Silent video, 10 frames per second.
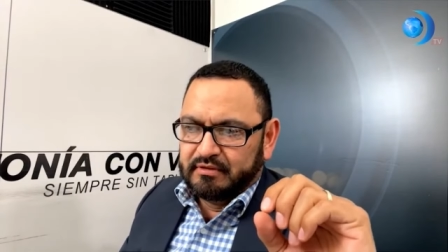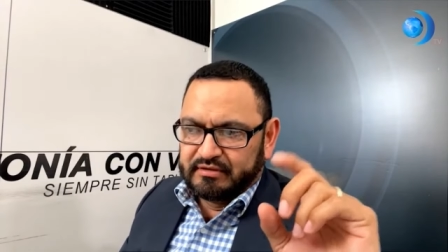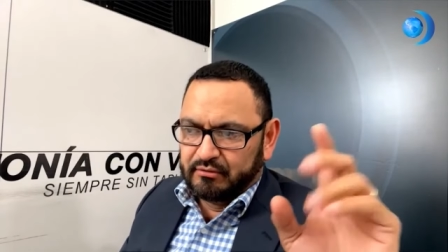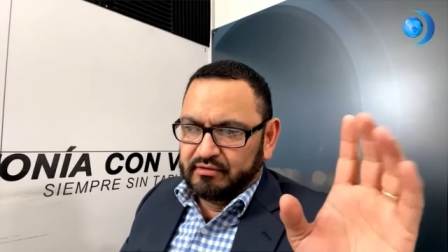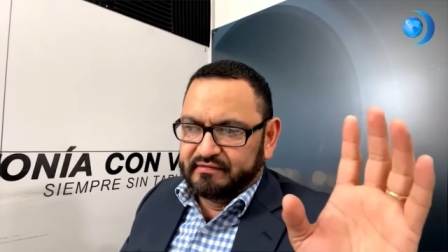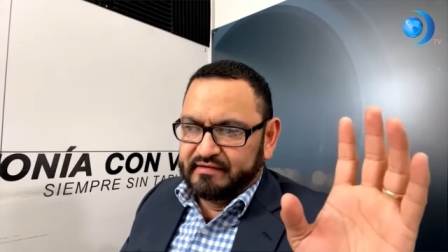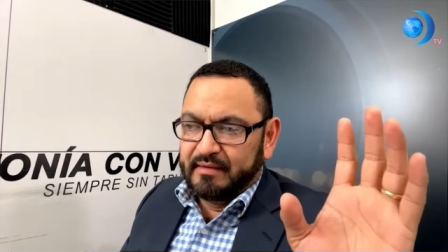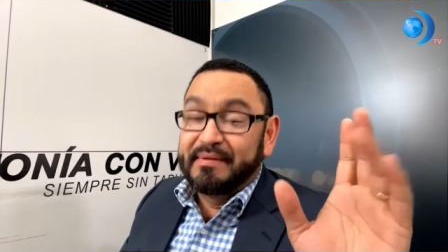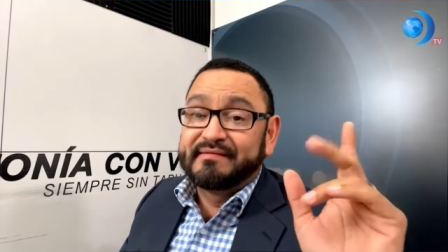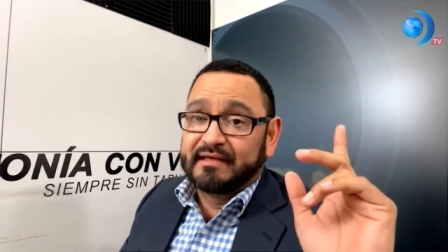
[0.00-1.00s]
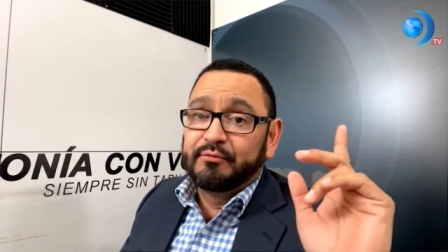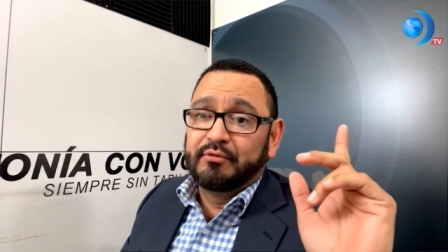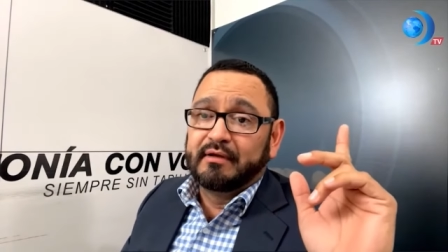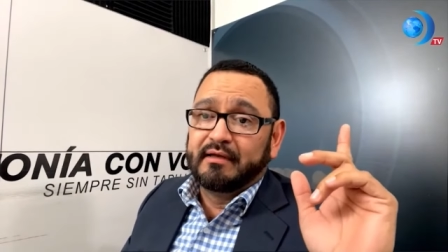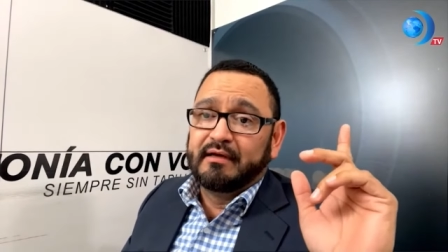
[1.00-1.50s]
Y te lo decía
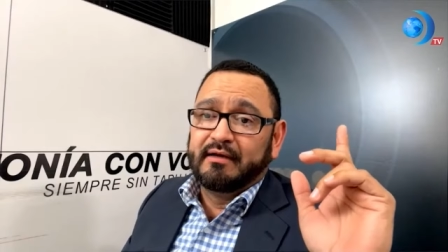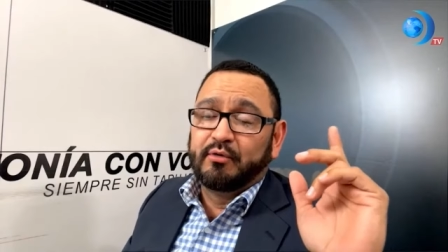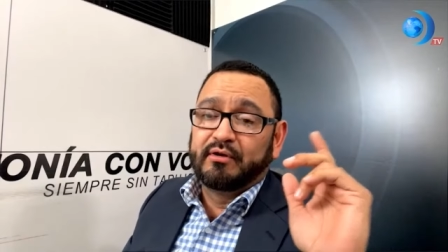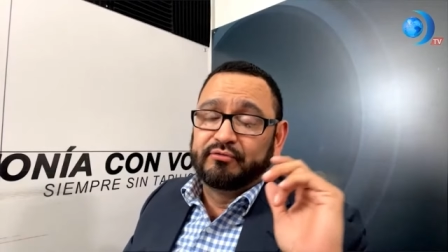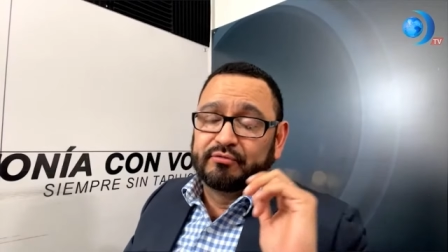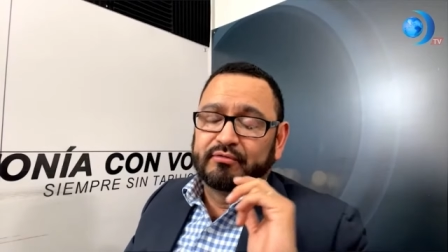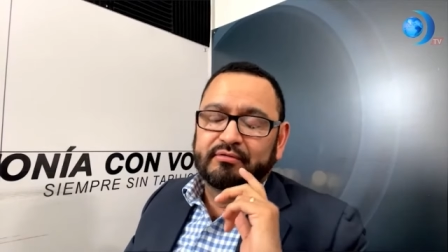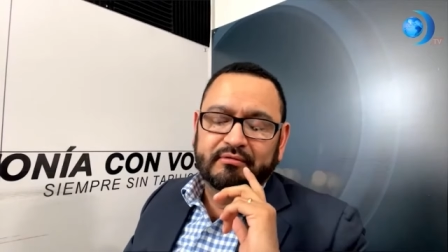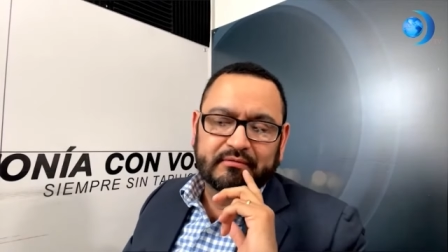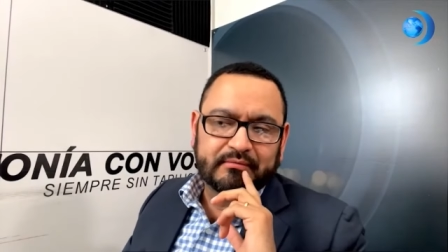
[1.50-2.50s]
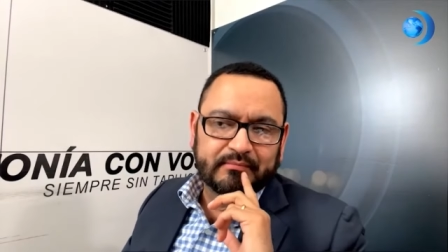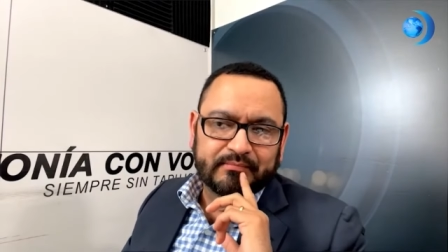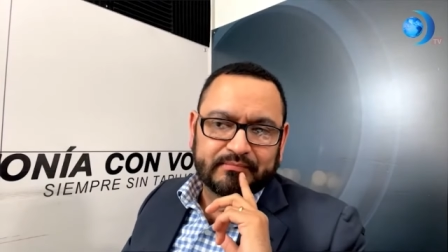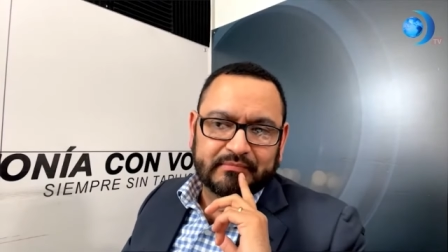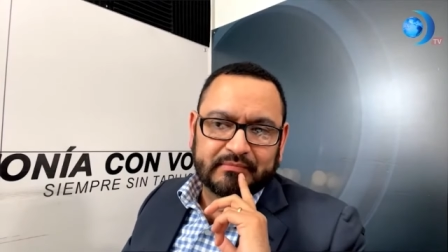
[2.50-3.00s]
pensando en, lo que nosotros
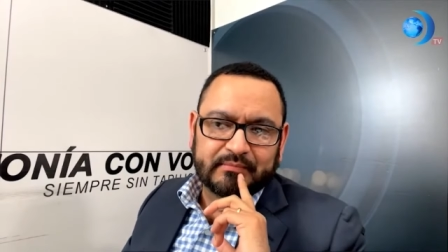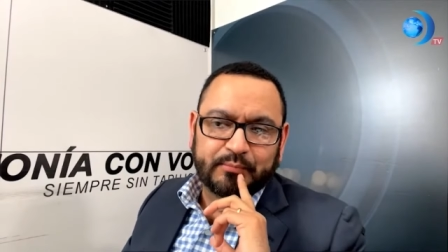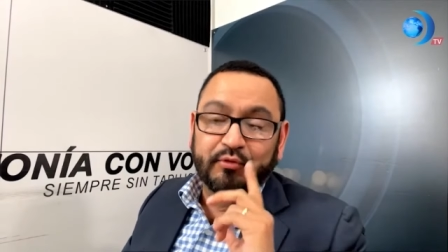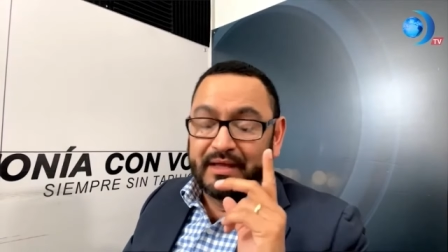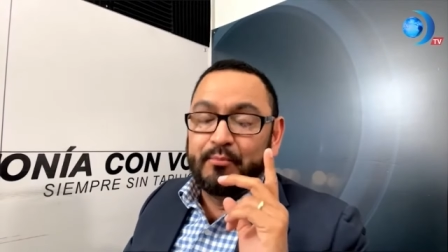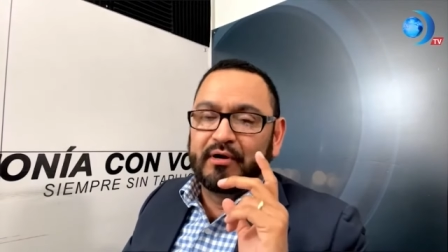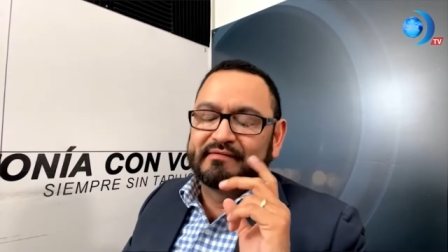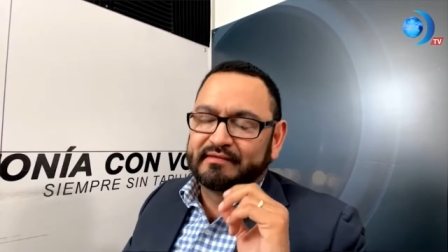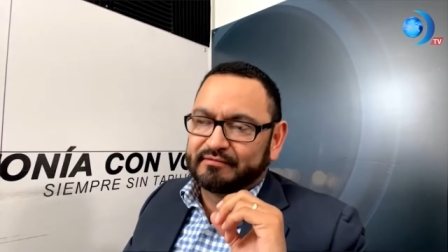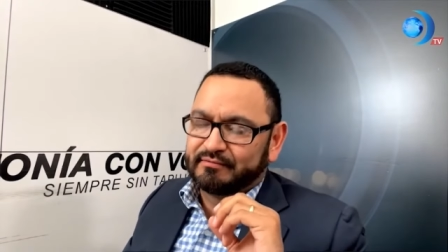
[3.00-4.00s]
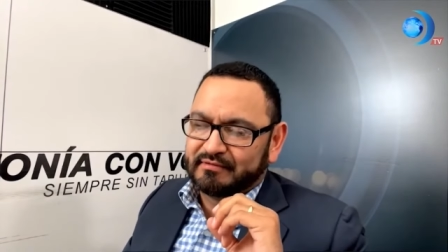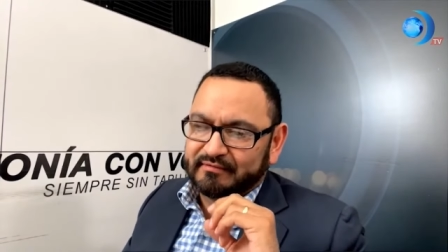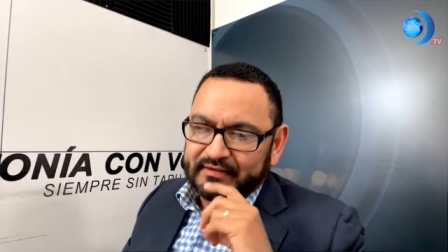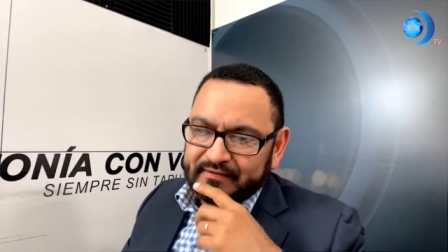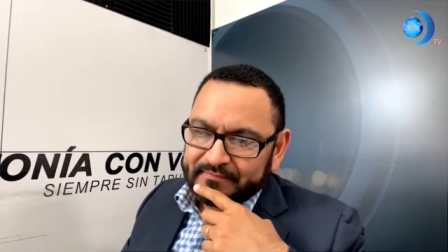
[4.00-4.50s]
podemos hacer
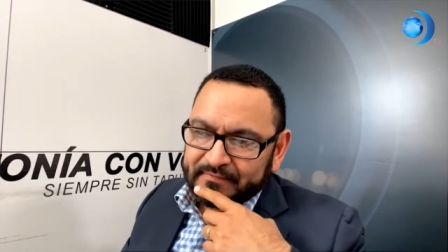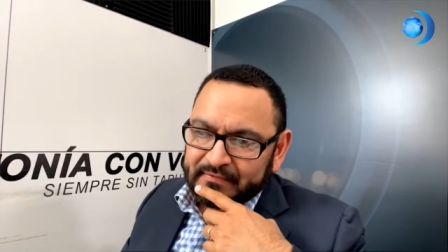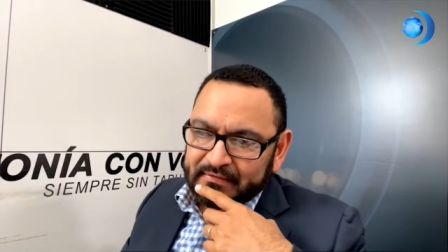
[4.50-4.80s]
todavía.